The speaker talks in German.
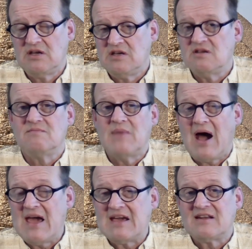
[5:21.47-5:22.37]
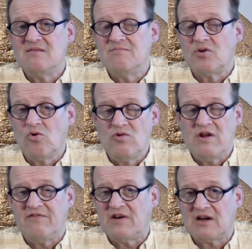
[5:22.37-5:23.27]
ihren eigenen
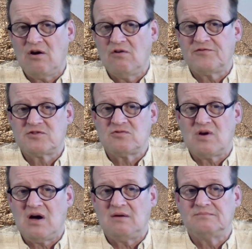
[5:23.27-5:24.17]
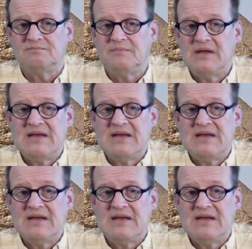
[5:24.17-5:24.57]
Bruder verkauft zu haben.